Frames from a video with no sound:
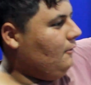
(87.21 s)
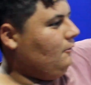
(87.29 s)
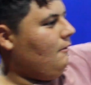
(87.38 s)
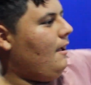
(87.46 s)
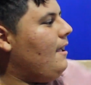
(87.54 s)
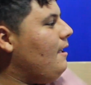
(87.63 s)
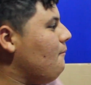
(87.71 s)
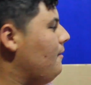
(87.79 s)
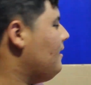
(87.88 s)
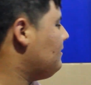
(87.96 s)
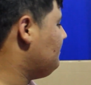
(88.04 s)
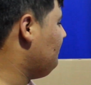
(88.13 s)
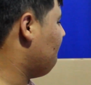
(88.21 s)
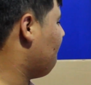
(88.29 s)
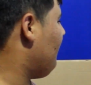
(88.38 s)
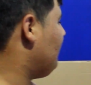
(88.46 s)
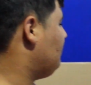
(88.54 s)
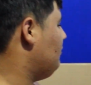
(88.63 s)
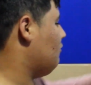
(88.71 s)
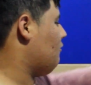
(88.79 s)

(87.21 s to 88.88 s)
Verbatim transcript: Eu não é meio assim fácil de